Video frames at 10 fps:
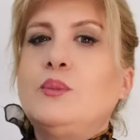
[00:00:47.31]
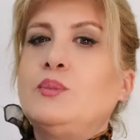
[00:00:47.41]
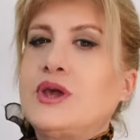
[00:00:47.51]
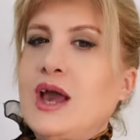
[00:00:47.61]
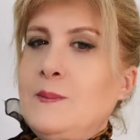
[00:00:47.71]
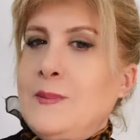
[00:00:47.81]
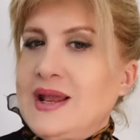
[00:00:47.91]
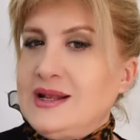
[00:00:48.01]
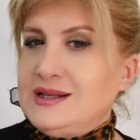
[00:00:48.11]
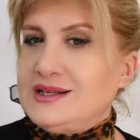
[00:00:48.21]

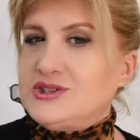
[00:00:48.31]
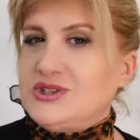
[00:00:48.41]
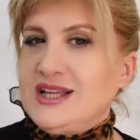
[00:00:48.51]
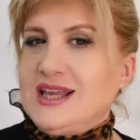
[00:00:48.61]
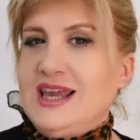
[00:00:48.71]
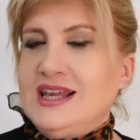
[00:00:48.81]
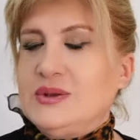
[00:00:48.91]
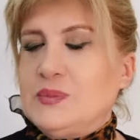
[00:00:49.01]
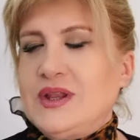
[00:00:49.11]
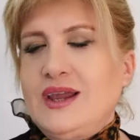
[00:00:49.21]
mükemmelliyetçilik
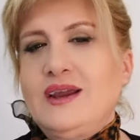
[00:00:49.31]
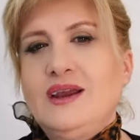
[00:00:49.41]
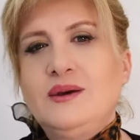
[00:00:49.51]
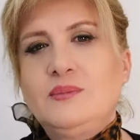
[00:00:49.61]
eğilimine